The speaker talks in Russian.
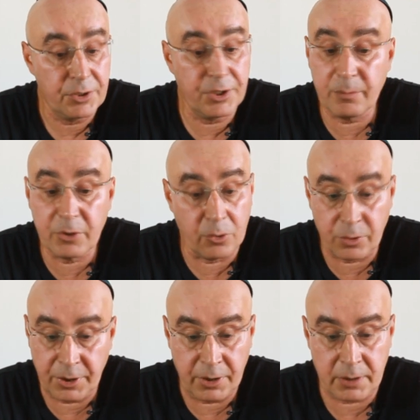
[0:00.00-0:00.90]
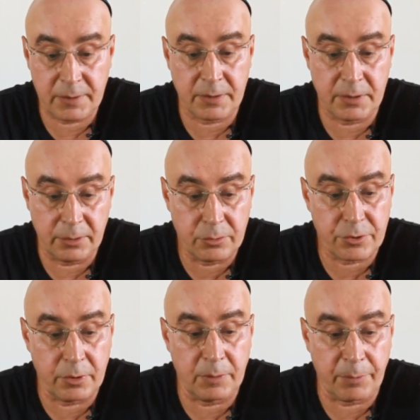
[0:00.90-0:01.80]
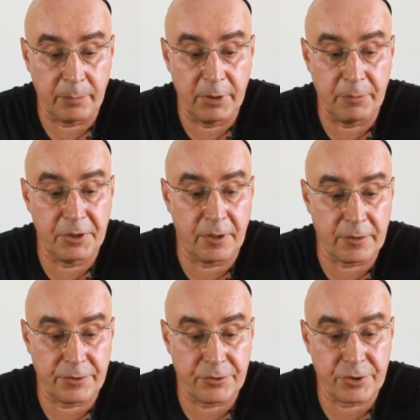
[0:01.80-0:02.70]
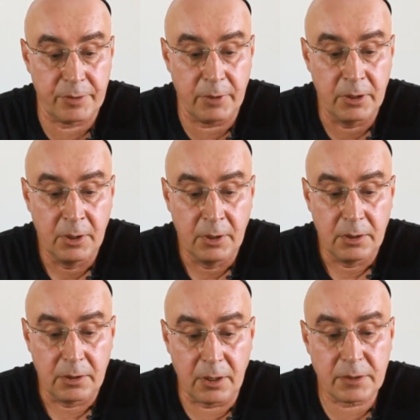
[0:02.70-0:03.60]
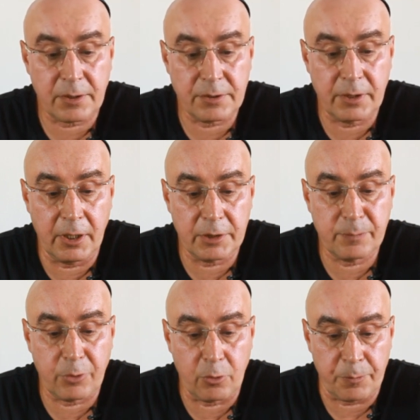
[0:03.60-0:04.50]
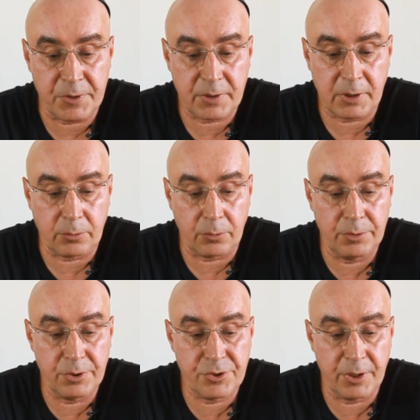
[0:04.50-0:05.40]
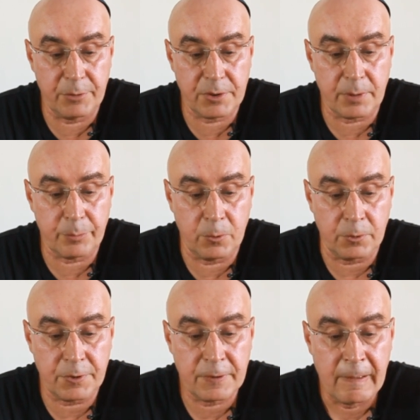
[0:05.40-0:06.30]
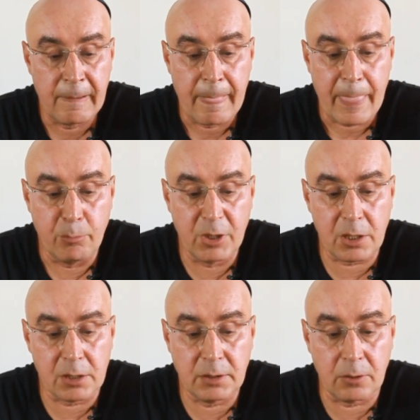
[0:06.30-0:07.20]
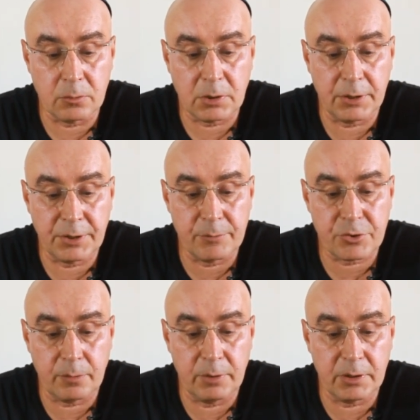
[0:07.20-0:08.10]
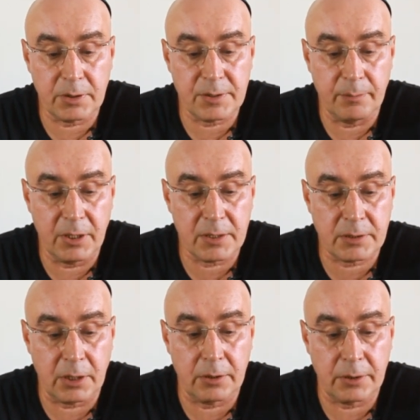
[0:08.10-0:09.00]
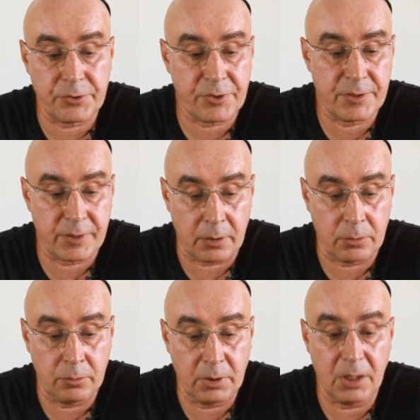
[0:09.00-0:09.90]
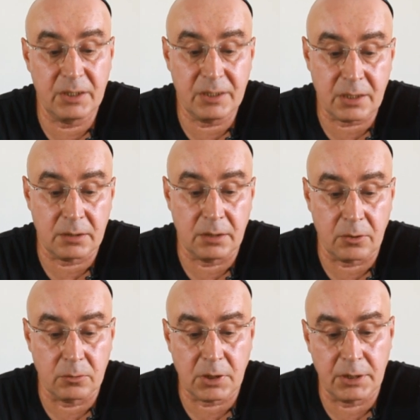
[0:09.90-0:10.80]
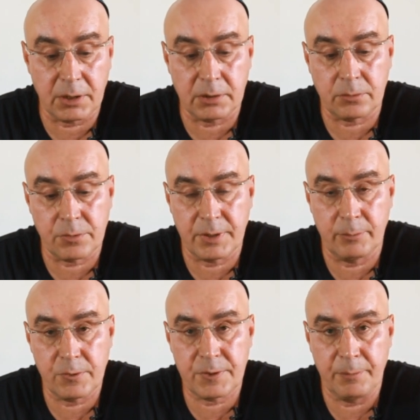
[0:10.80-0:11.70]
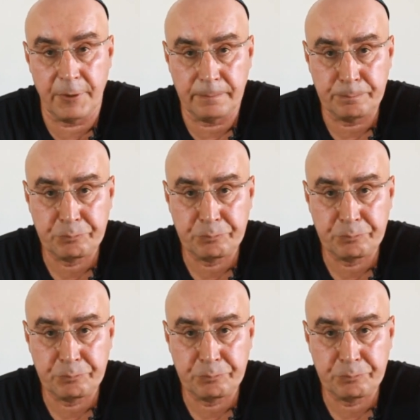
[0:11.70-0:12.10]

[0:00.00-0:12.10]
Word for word: Немногие осознают, что эта проблема неразрешима. Нас разделяет пропасть, которую ничем не заполнить. Мы, как народ, хотим, чтобы эта земля стала нашей страной. Они, как народ, хотят эту землю себе.